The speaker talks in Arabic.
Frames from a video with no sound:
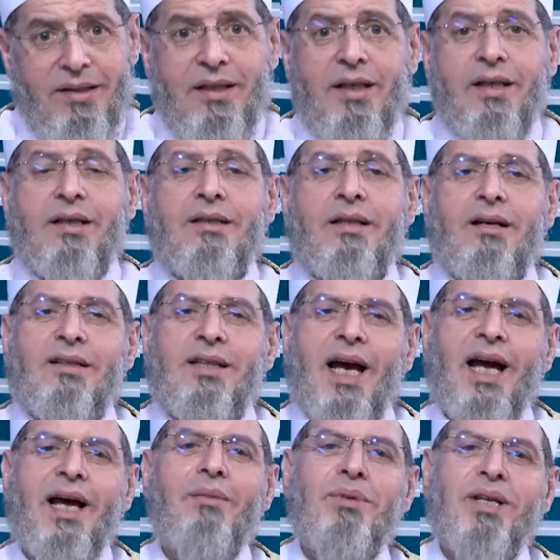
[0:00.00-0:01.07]
تقدر
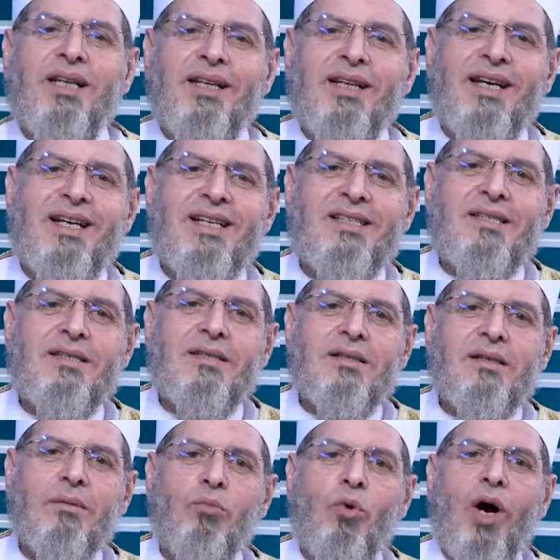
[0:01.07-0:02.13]
تعامل الناس
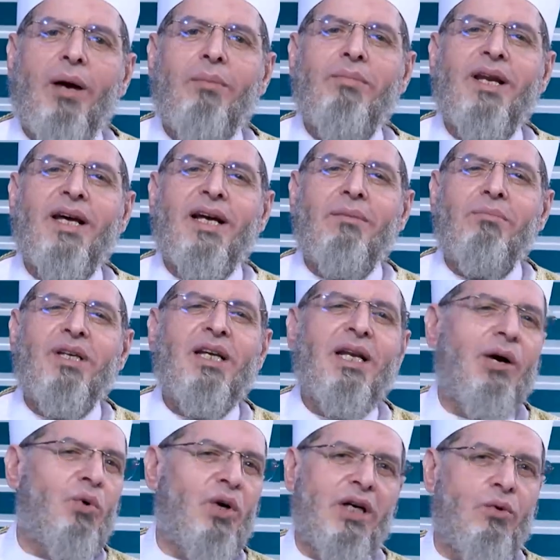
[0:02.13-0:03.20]
معاملة
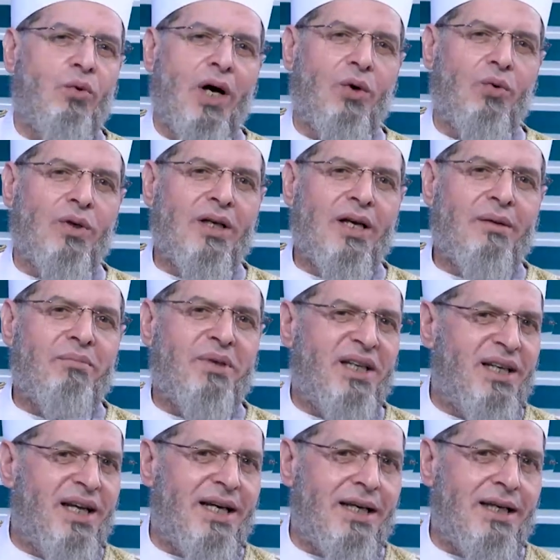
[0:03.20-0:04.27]
جميلة وحلوة قوي
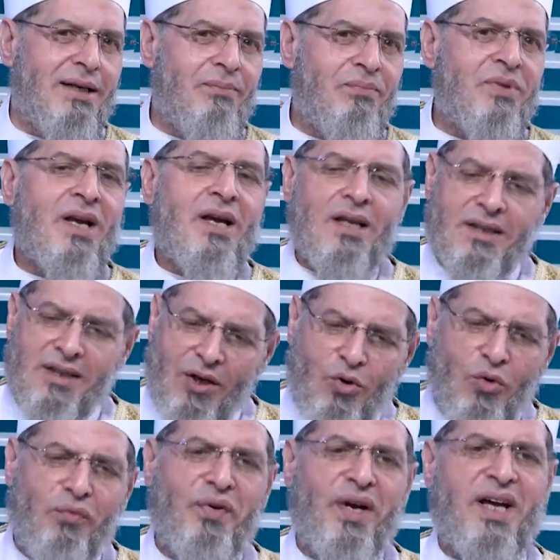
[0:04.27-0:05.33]
بإنك إيه
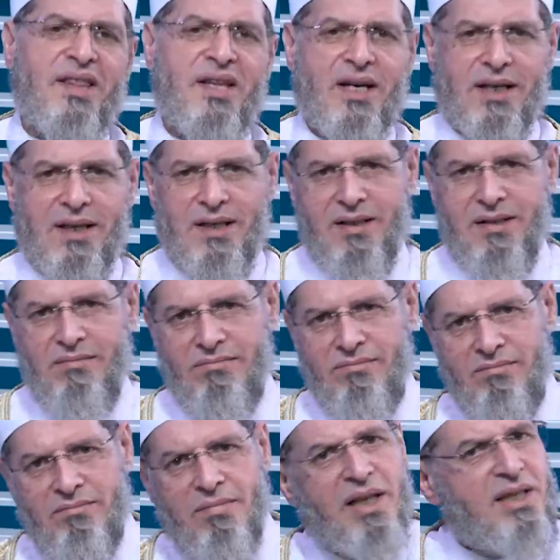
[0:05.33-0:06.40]
تكف أذاك
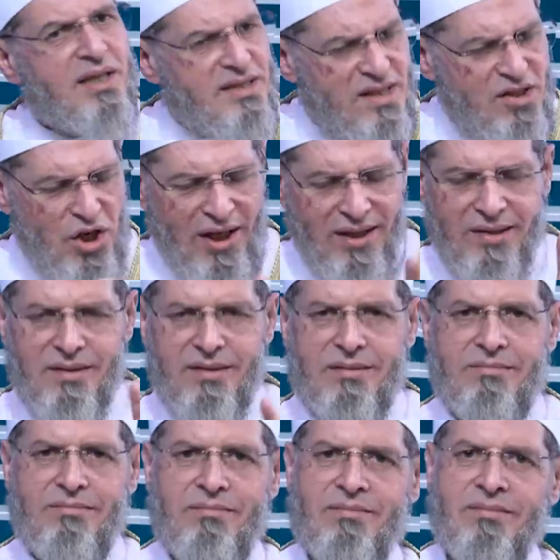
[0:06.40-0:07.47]
ما تأذيش حد
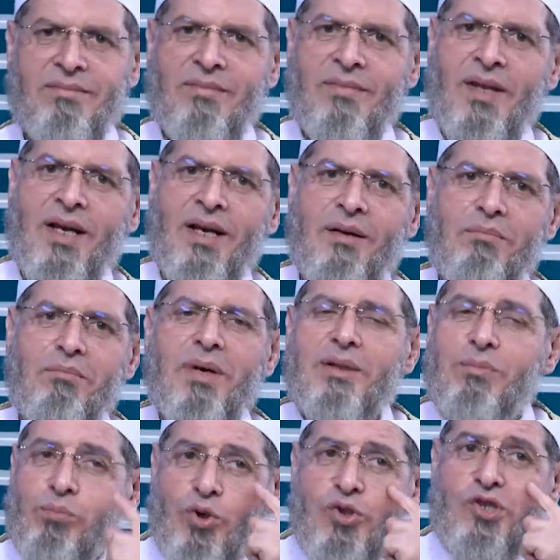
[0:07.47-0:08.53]
ما
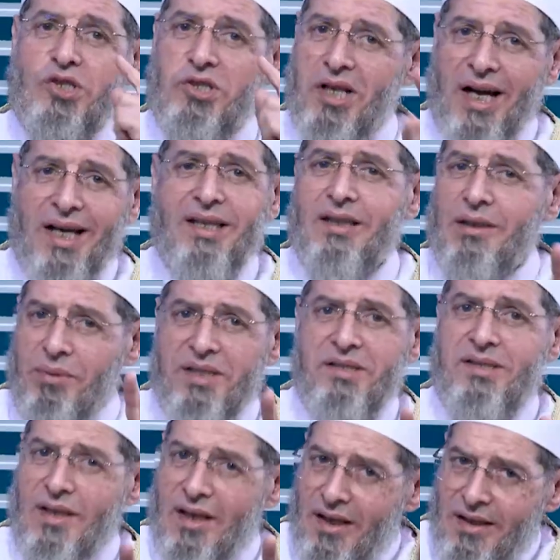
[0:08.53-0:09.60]
تبصش لحد
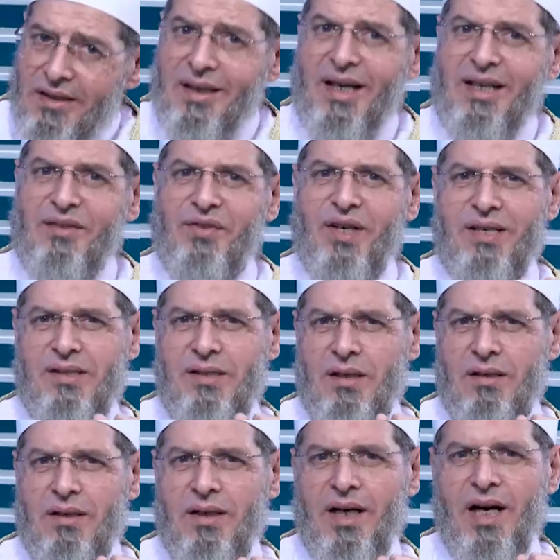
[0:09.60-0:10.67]
بصة يعني فيها
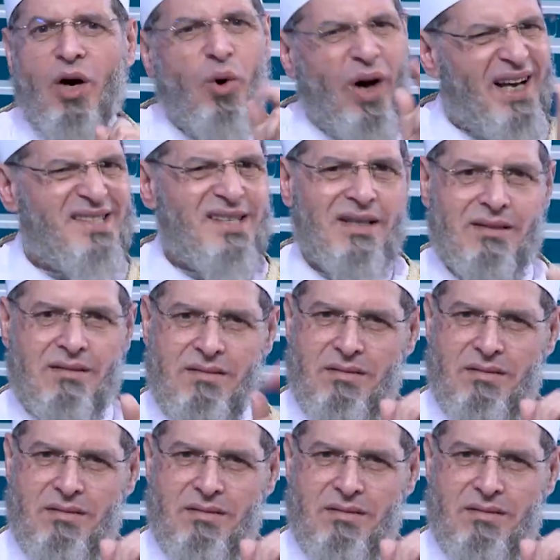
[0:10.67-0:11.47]
ازدراء أو حسد